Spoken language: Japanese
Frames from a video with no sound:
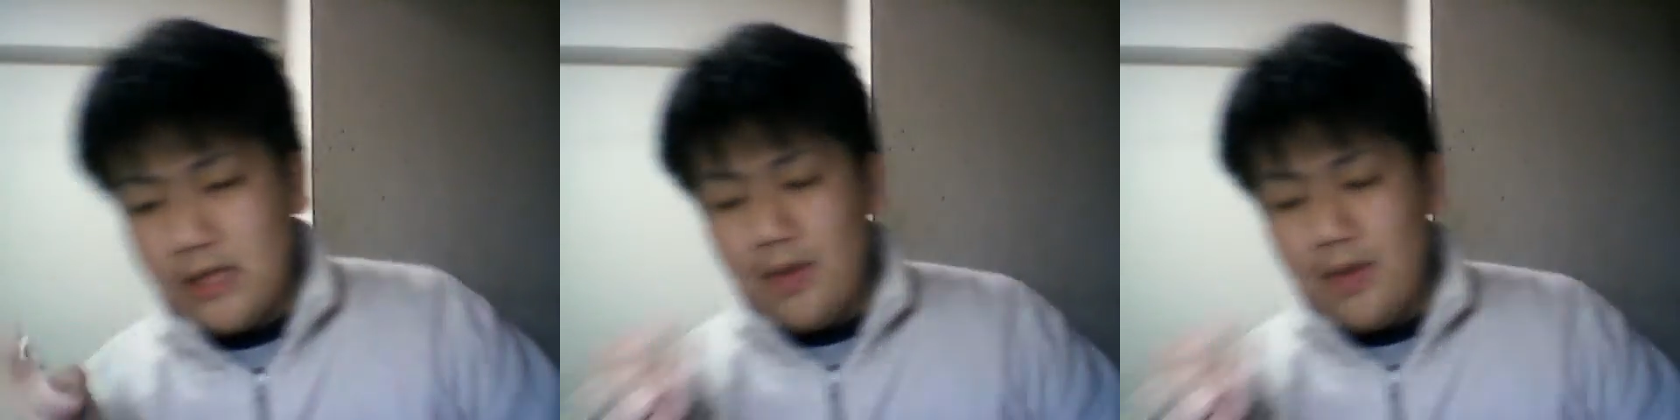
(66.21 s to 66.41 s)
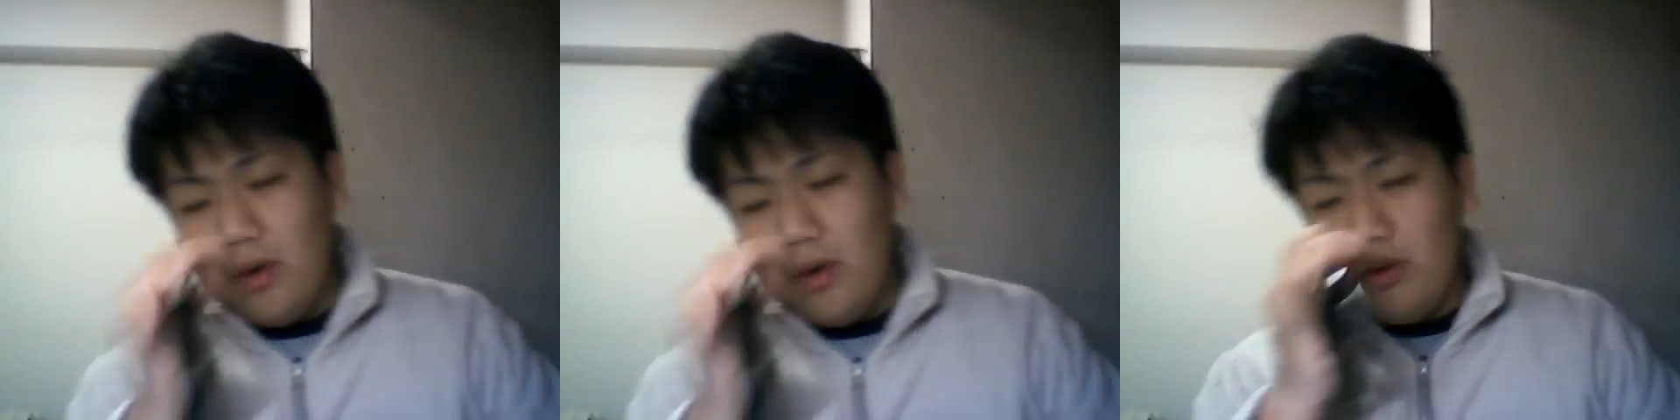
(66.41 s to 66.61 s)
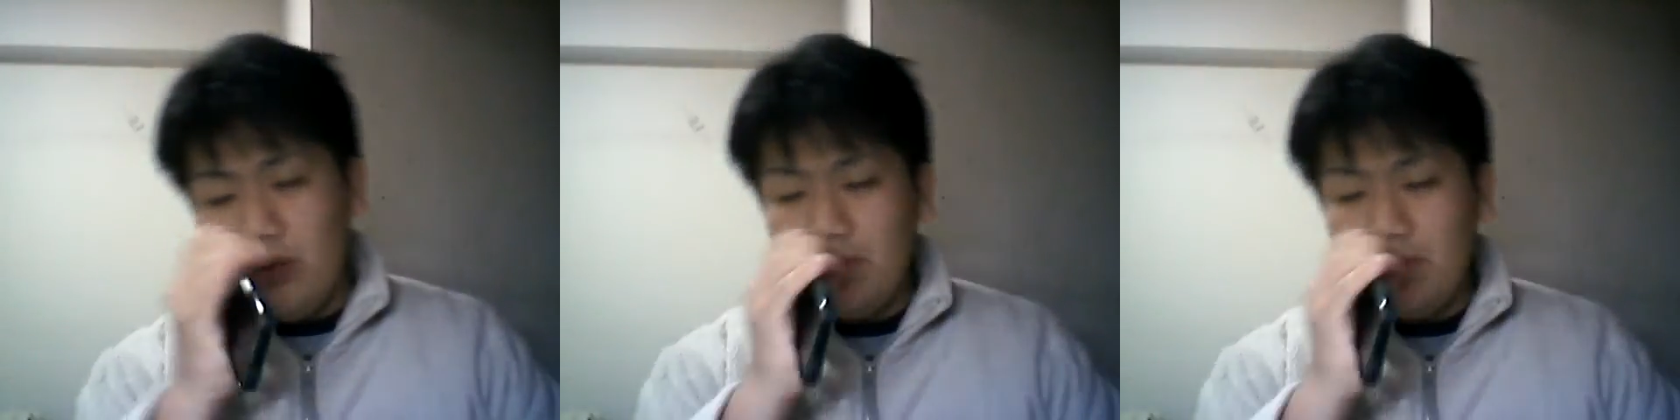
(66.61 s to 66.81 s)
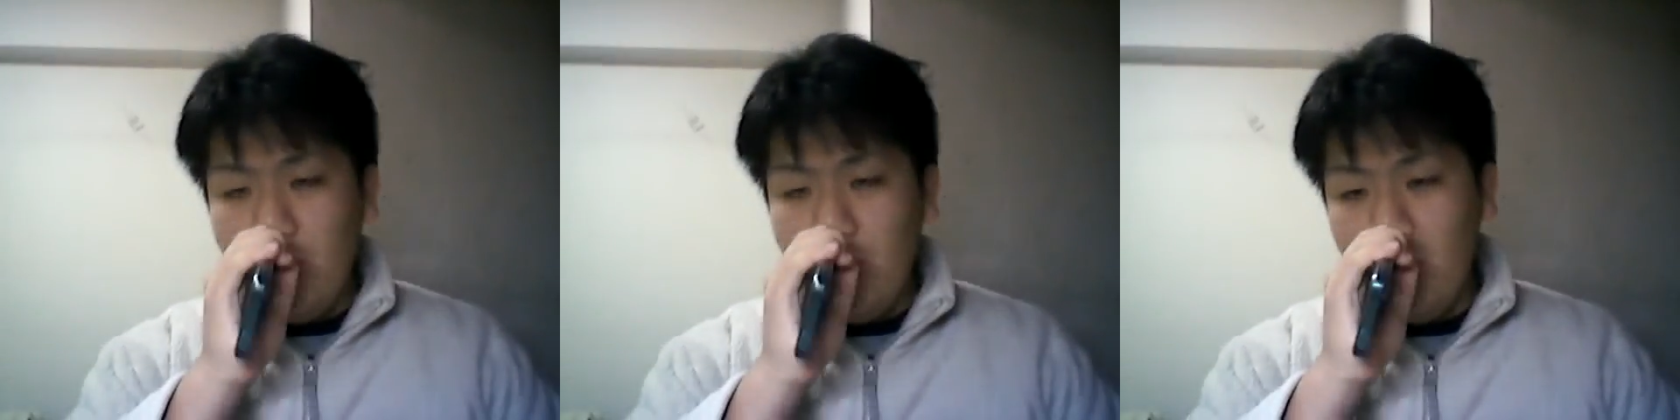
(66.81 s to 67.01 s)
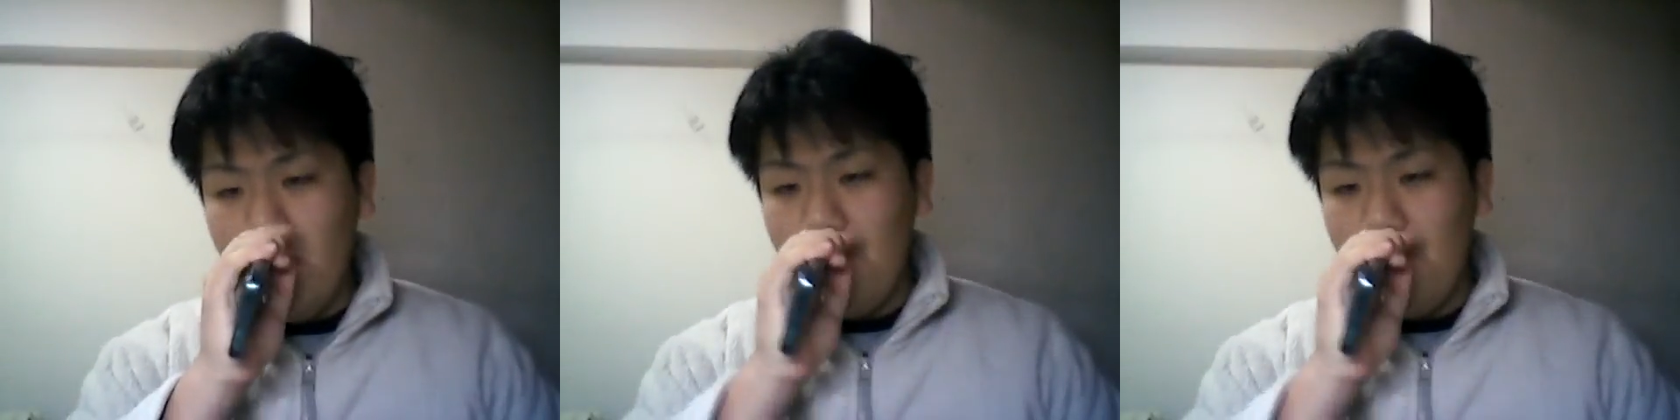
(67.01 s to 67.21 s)
でも、俺
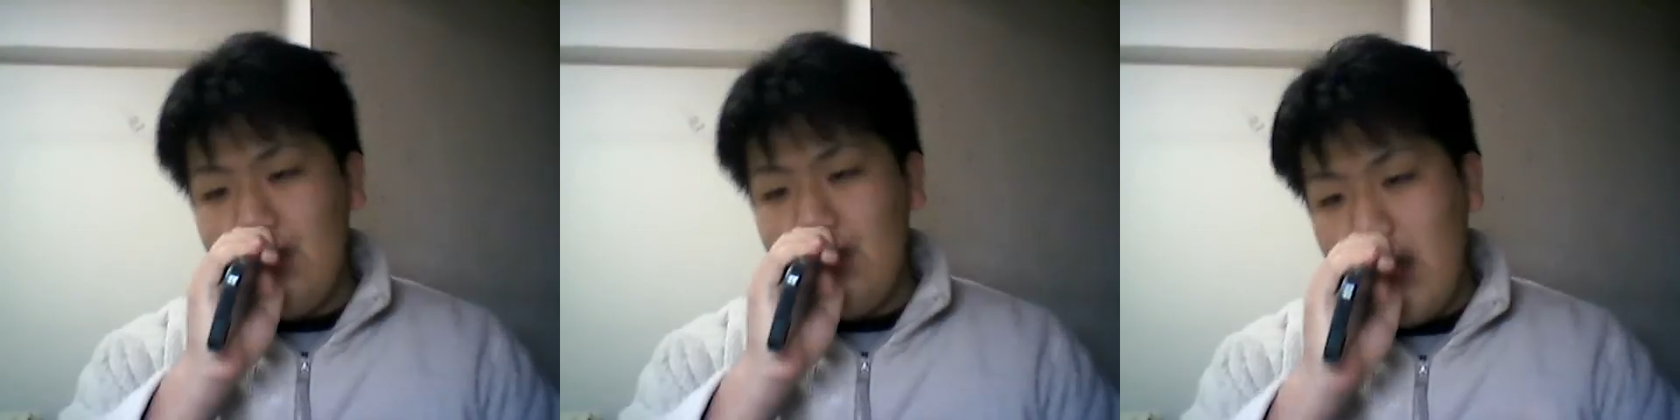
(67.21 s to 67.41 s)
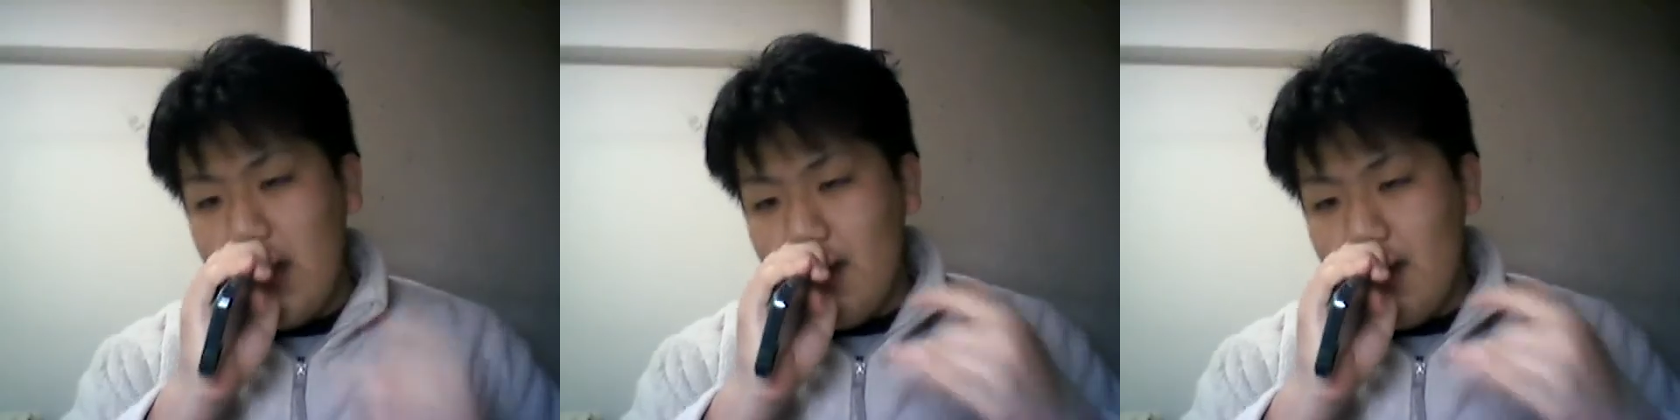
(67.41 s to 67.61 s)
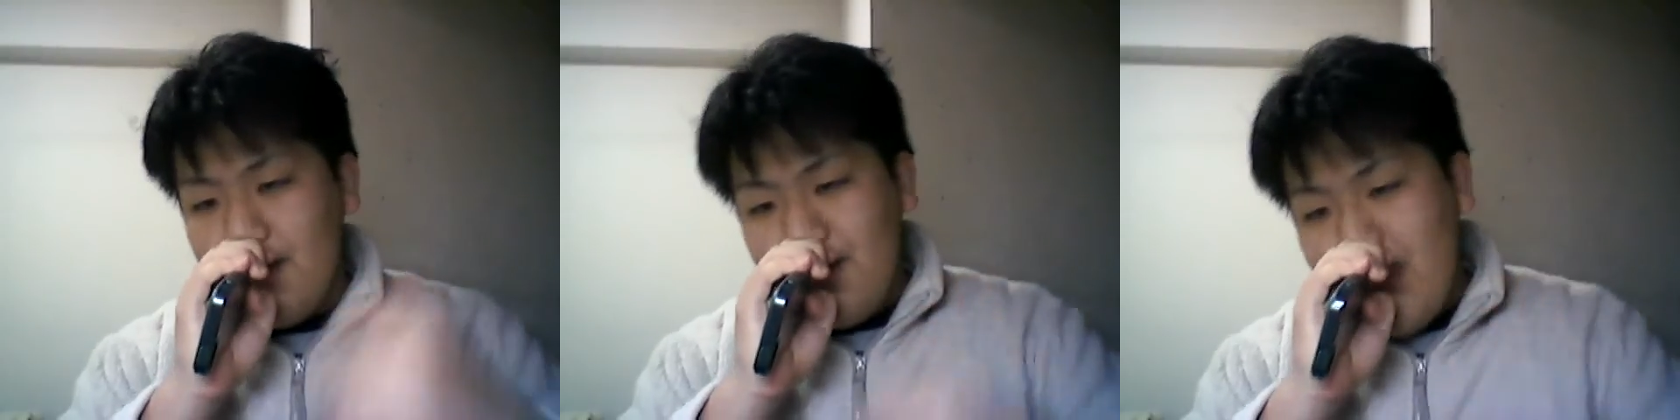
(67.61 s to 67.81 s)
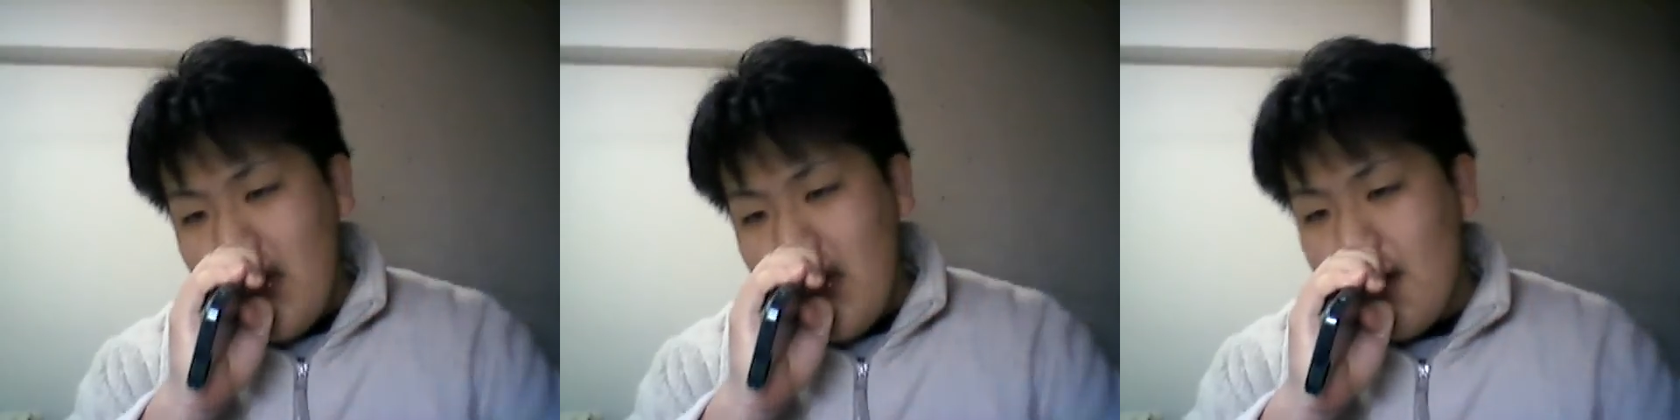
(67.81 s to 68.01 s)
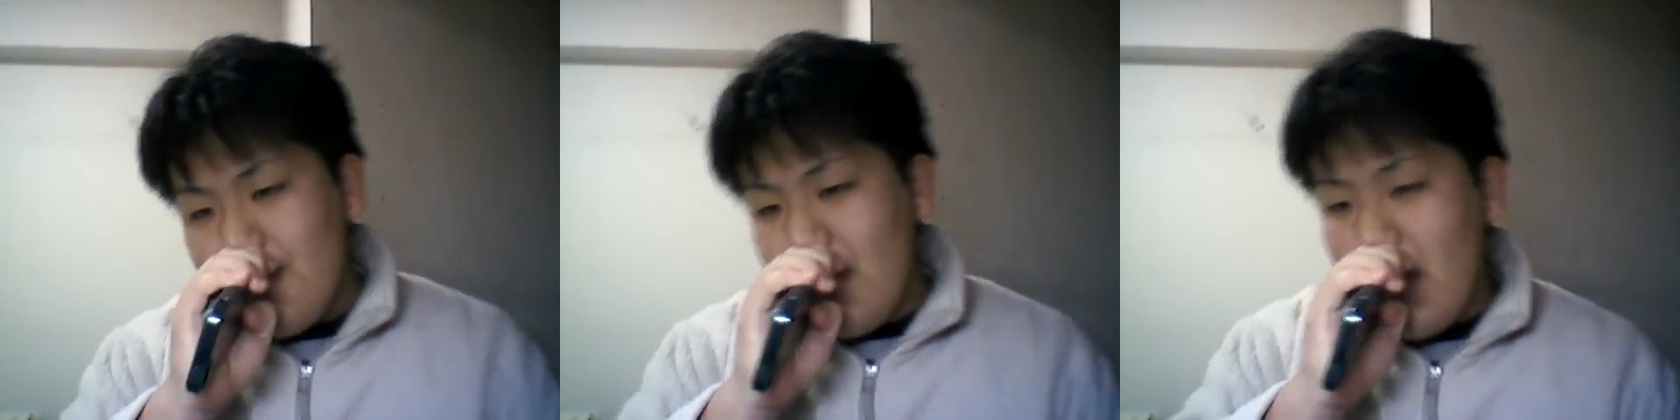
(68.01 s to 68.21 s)
と、パン、
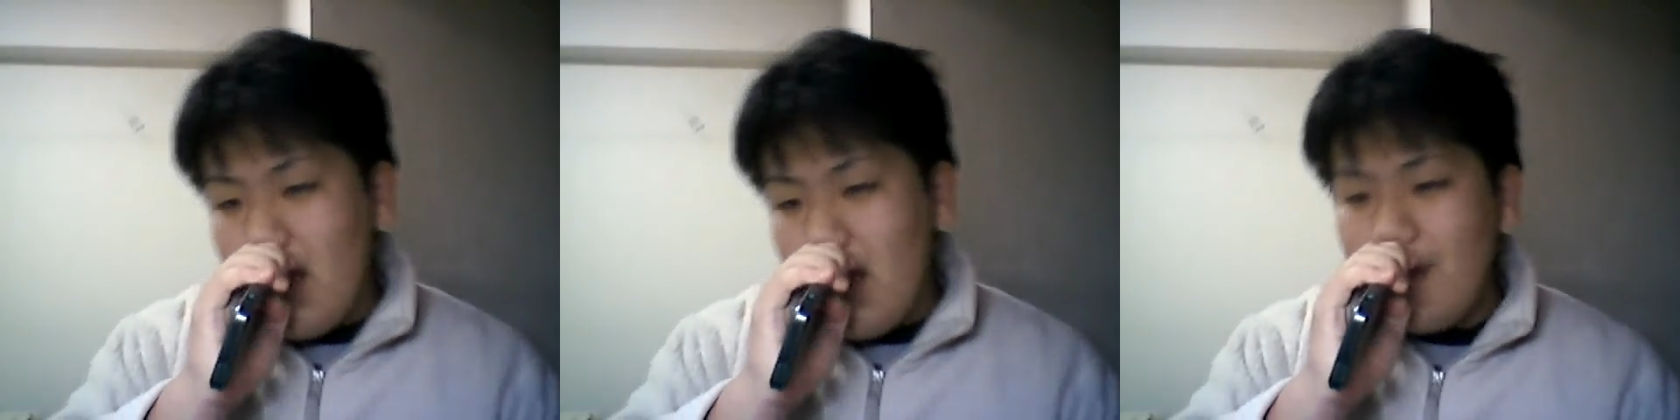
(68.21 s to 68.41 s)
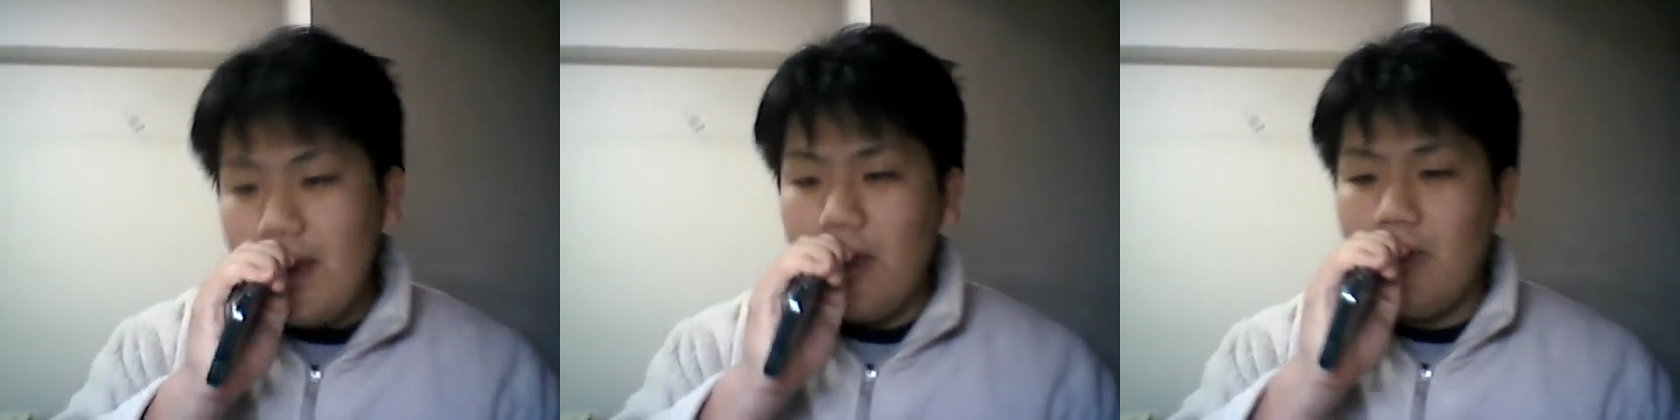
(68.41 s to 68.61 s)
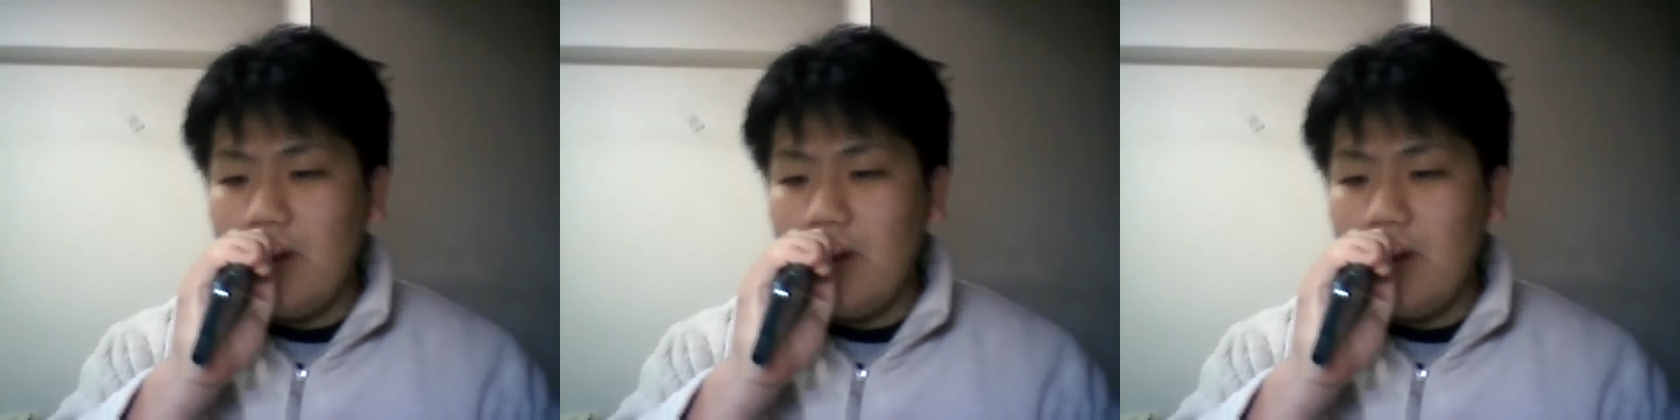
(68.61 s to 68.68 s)
パン、パンだ。